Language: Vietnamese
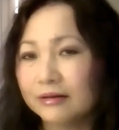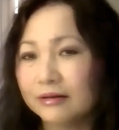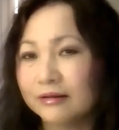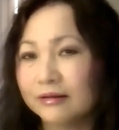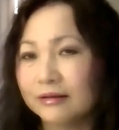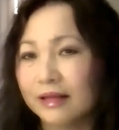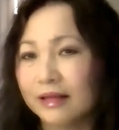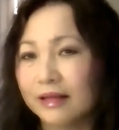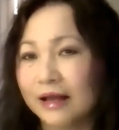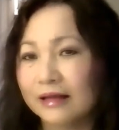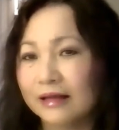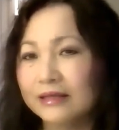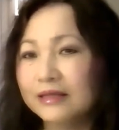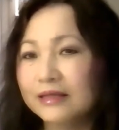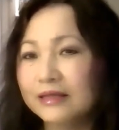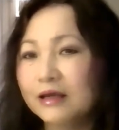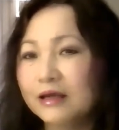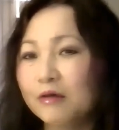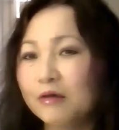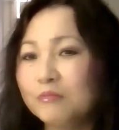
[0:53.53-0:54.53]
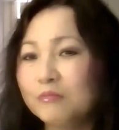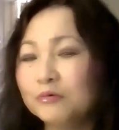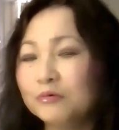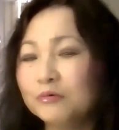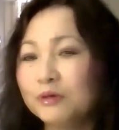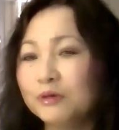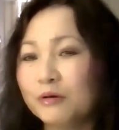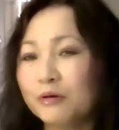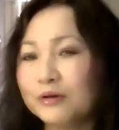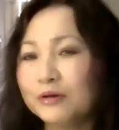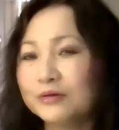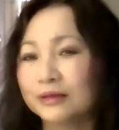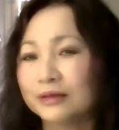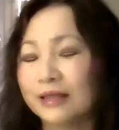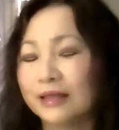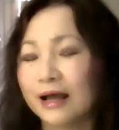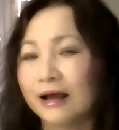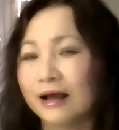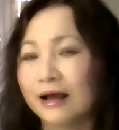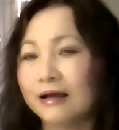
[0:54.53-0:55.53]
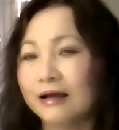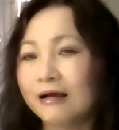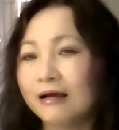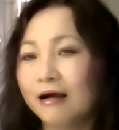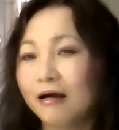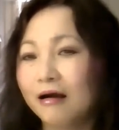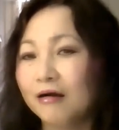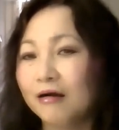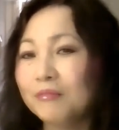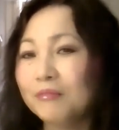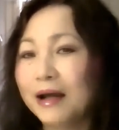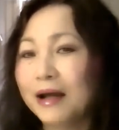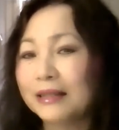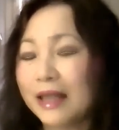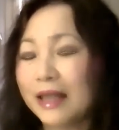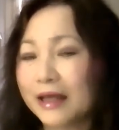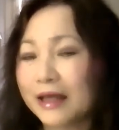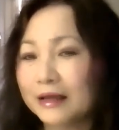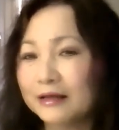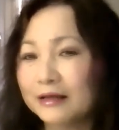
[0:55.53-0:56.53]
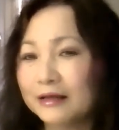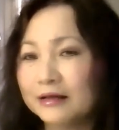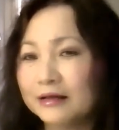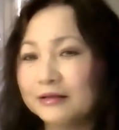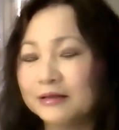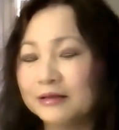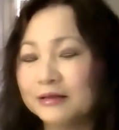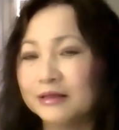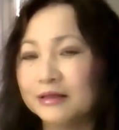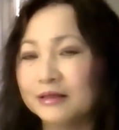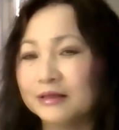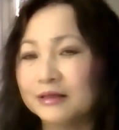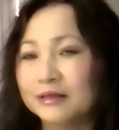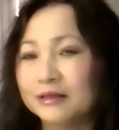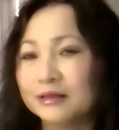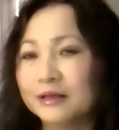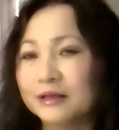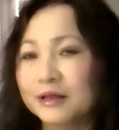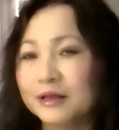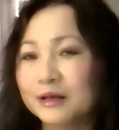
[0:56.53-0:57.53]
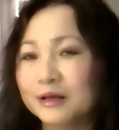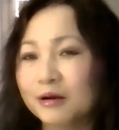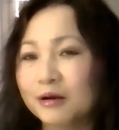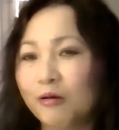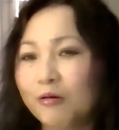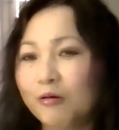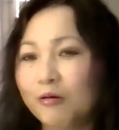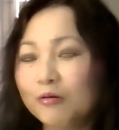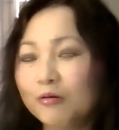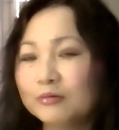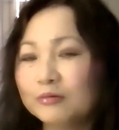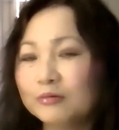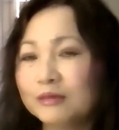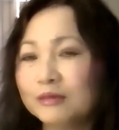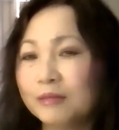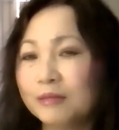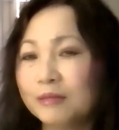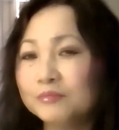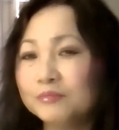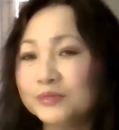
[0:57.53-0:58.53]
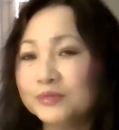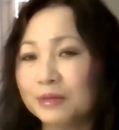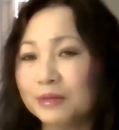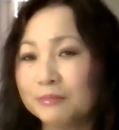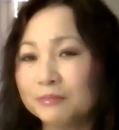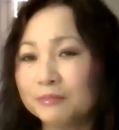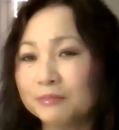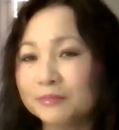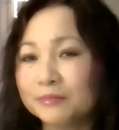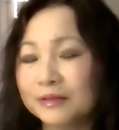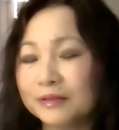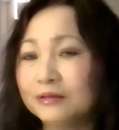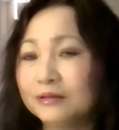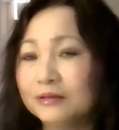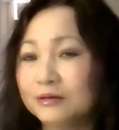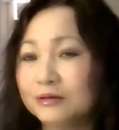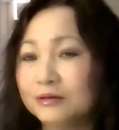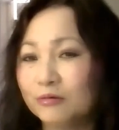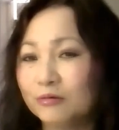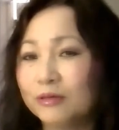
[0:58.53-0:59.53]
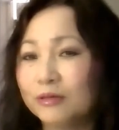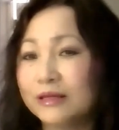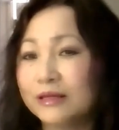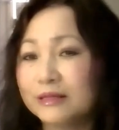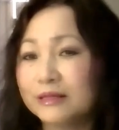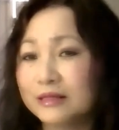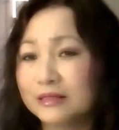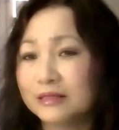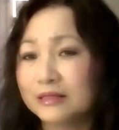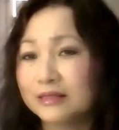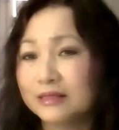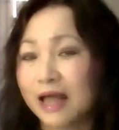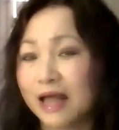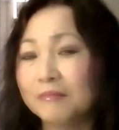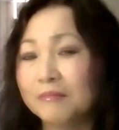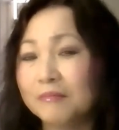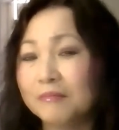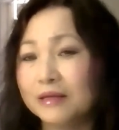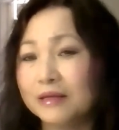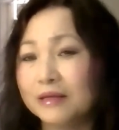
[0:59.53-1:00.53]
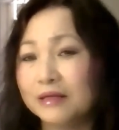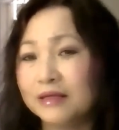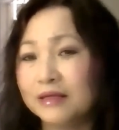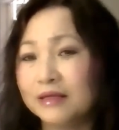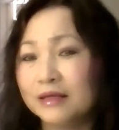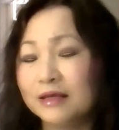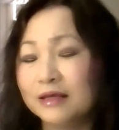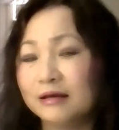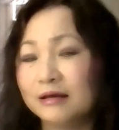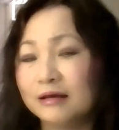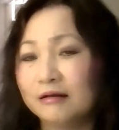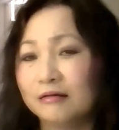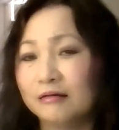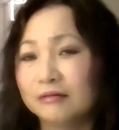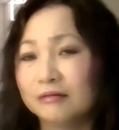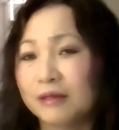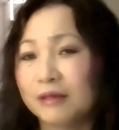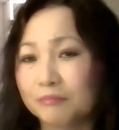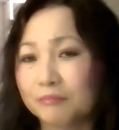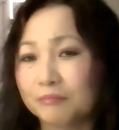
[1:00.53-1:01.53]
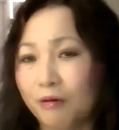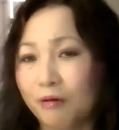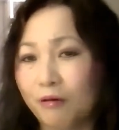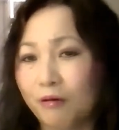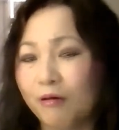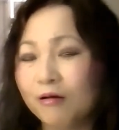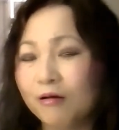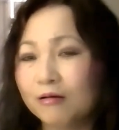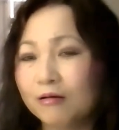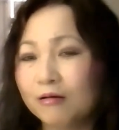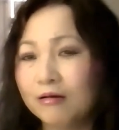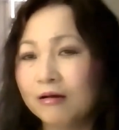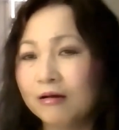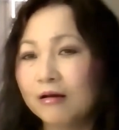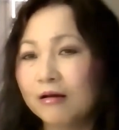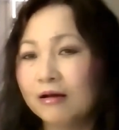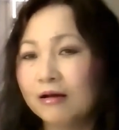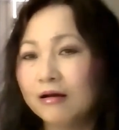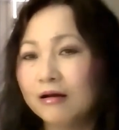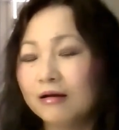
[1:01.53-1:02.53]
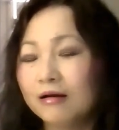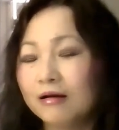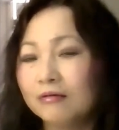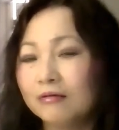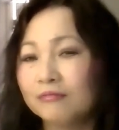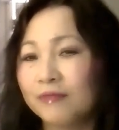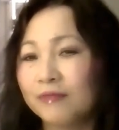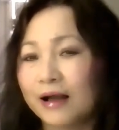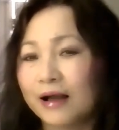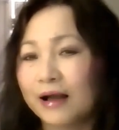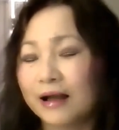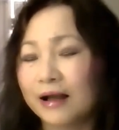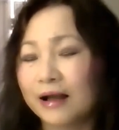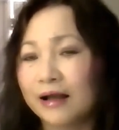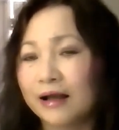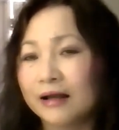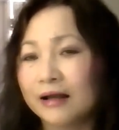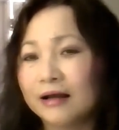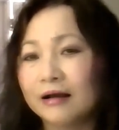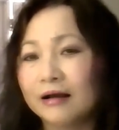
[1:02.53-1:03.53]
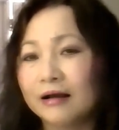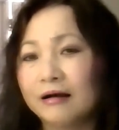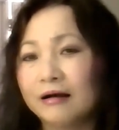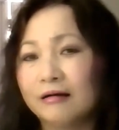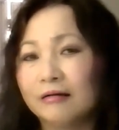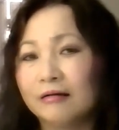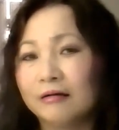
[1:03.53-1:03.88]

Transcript: là ý ông muốn nói rằng là ở Ba Lan thì có 500 cái tượng của Lenin đã bị ờ, đập bỏ và uh,